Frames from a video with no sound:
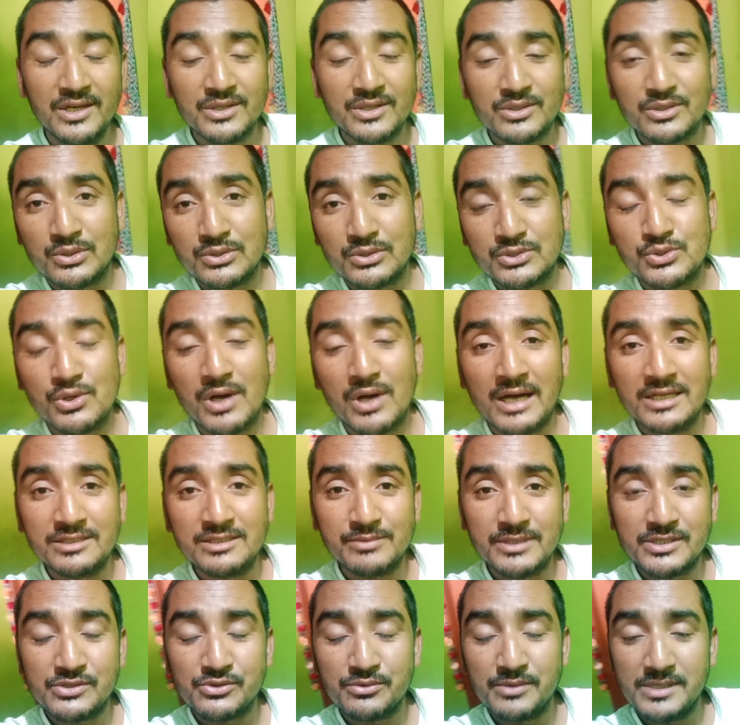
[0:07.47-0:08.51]
तो दोस्तों आज
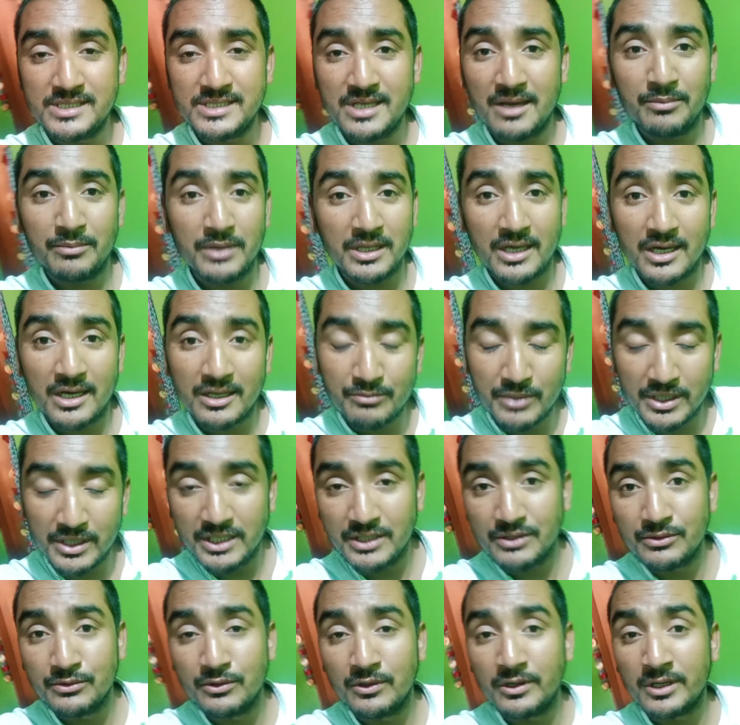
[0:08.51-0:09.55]
मैं सुबह से अपने घर में ही
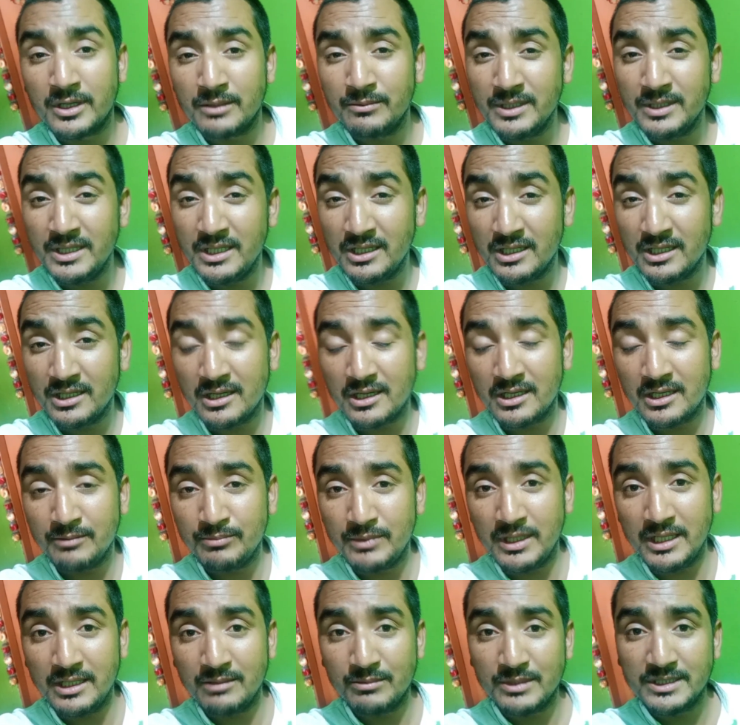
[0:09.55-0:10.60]
हूँ और अभी दिन के करीब
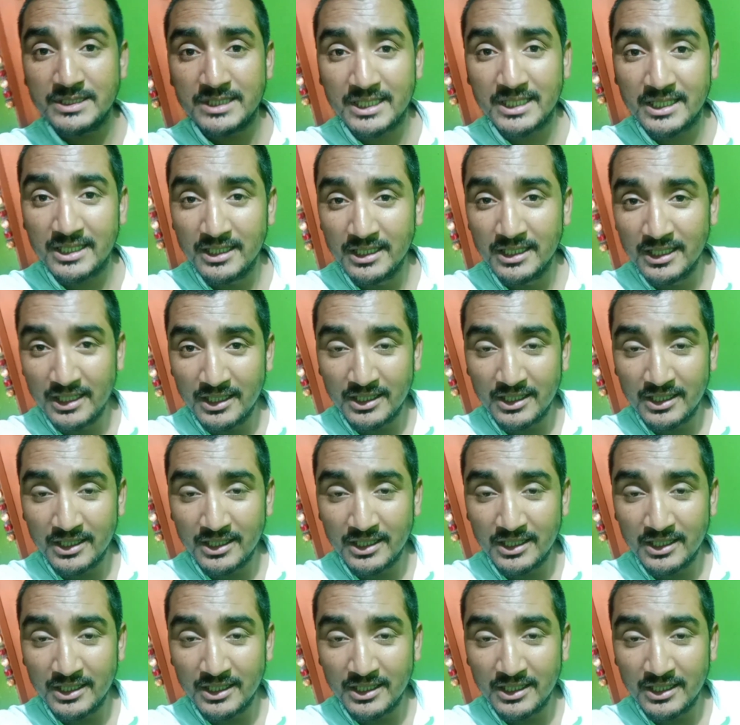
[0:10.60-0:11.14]
तीन बजे हैं